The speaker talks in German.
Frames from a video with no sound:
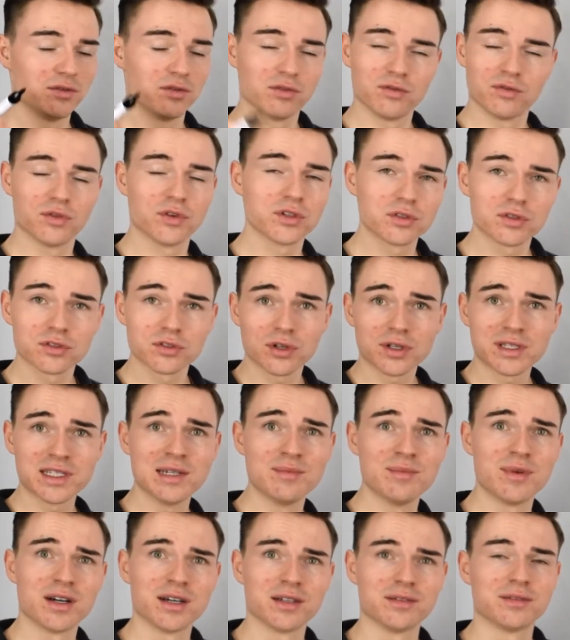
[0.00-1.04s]
wirst du es trotzdem
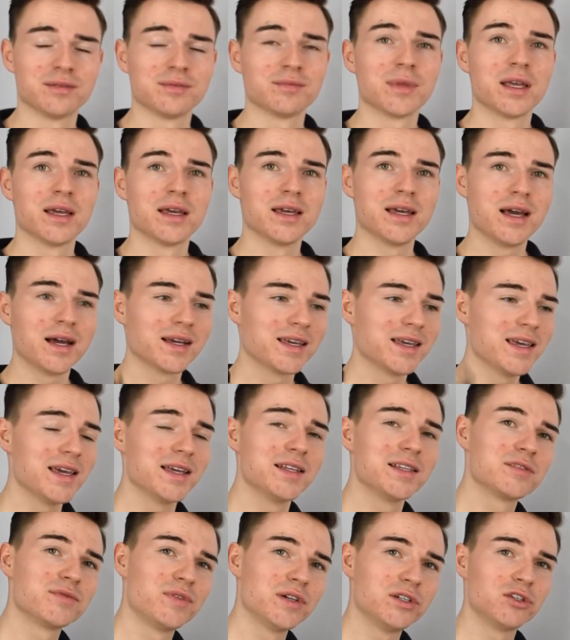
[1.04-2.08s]
machen. Ja, geh
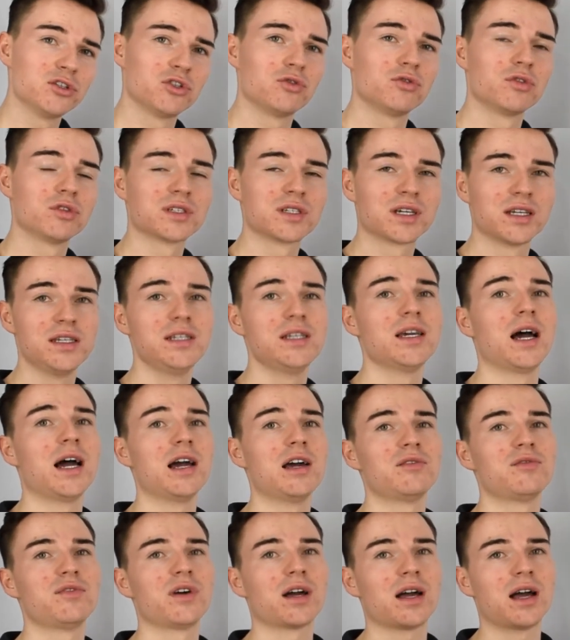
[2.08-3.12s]
ins Fitnessstudio und trainier
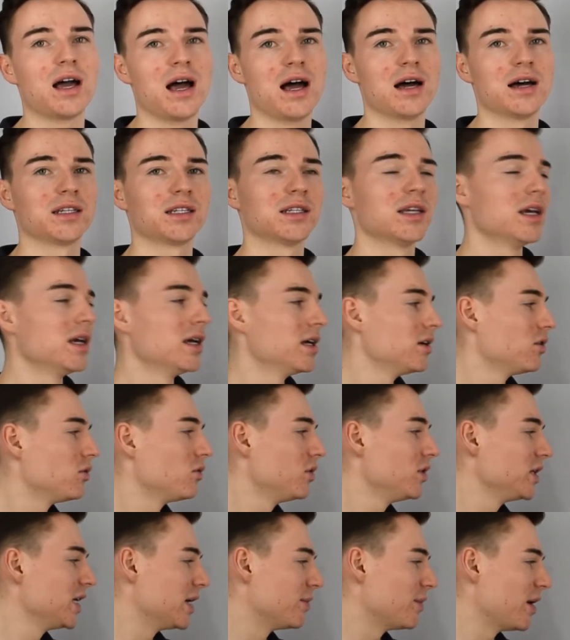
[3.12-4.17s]
einfach hart.
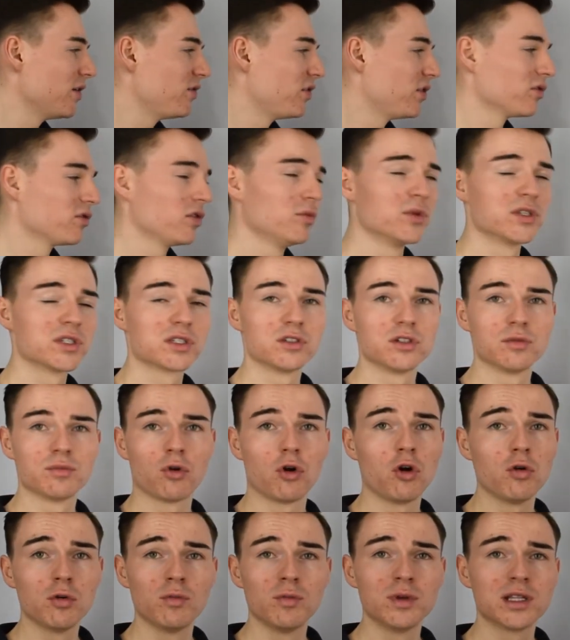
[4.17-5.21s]
Hol dir am Anfang für mich so eine
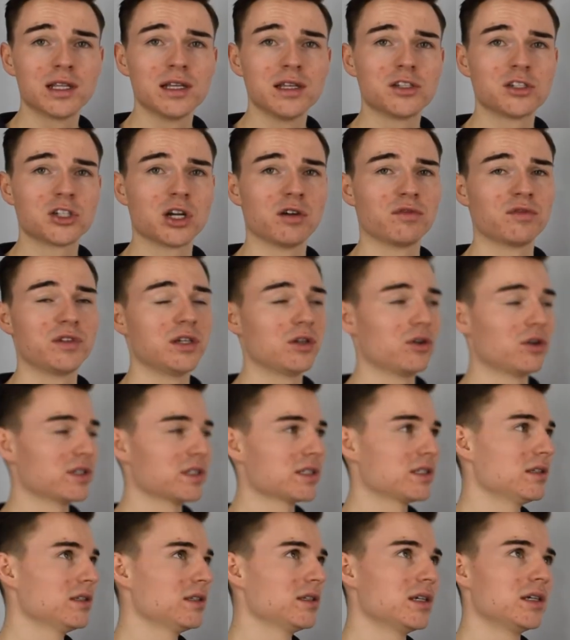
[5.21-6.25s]
Pro-Mitgliedschaft, die
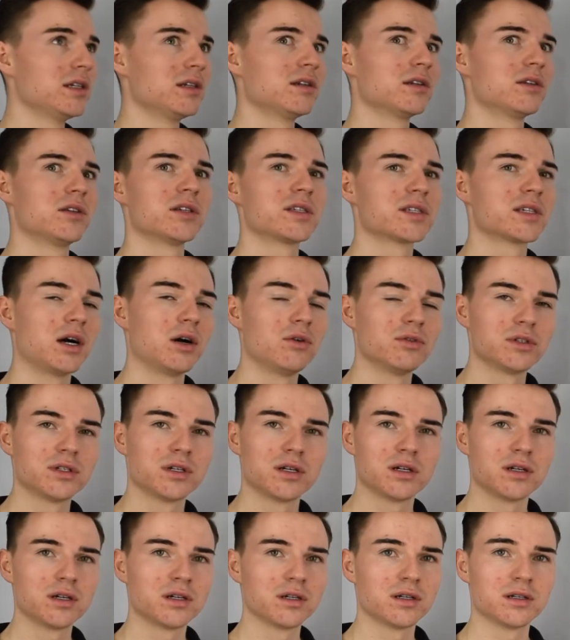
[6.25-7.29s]
kosten in
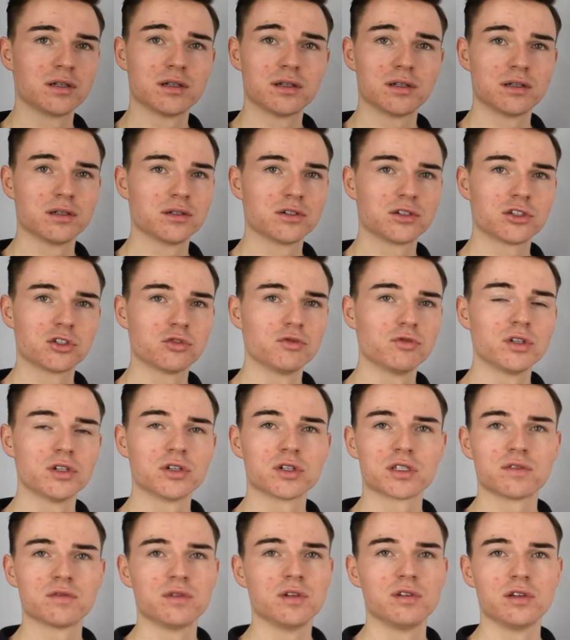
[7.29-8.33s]

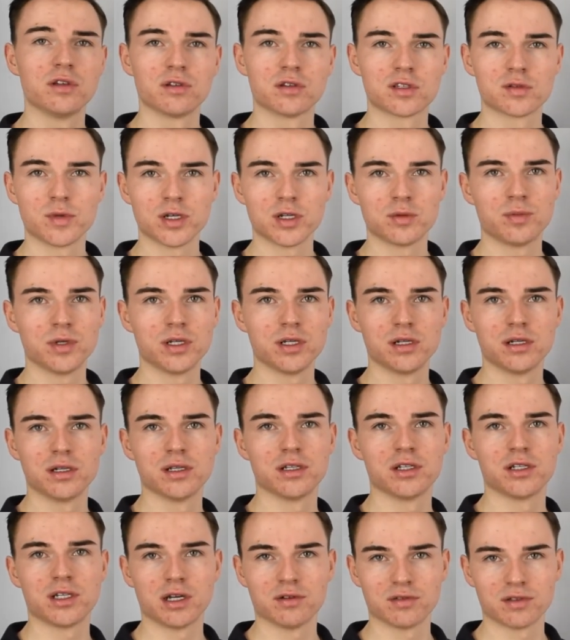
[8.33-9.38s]
Discounter-Studios wie zum Beispiel,
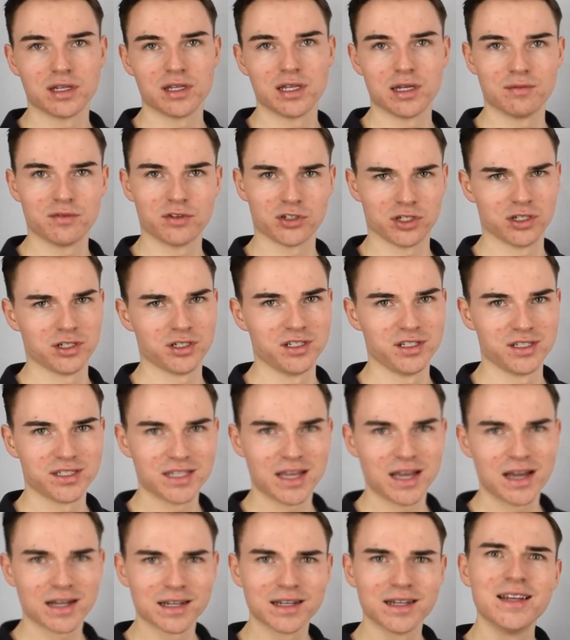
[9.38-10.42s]
ich darf den Namen wahrscheinlich nicht
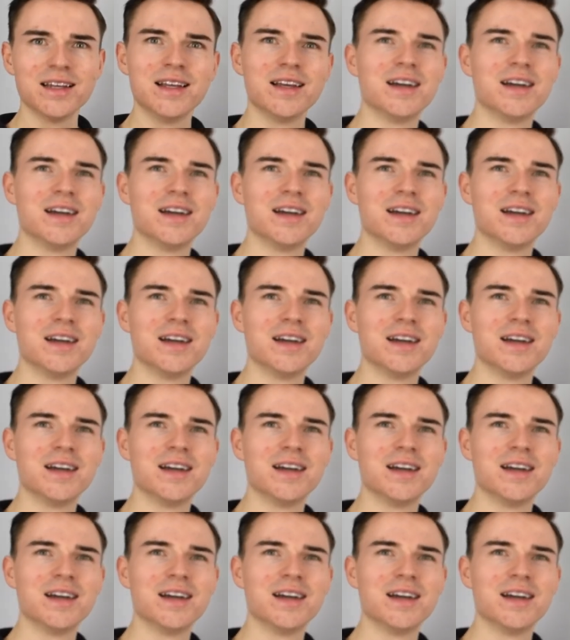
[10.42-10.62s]
sagen,